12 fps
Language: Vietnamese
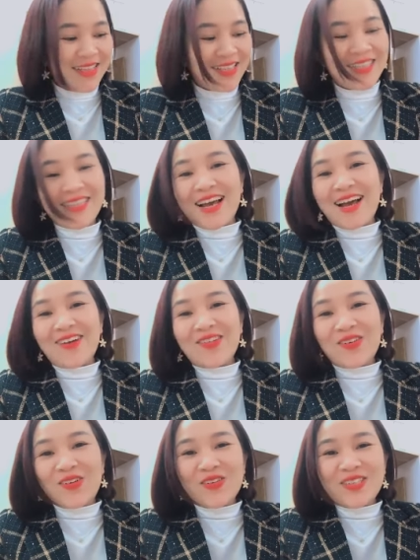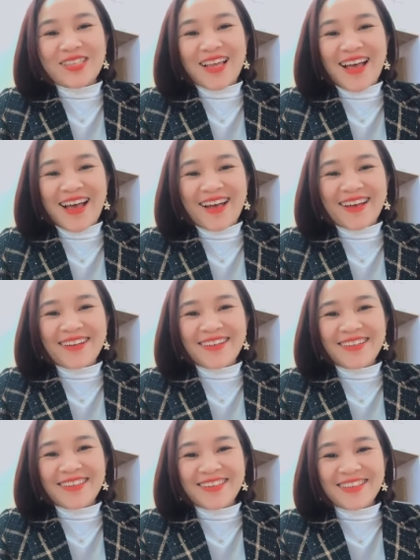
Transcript: Xin chào cô Sang.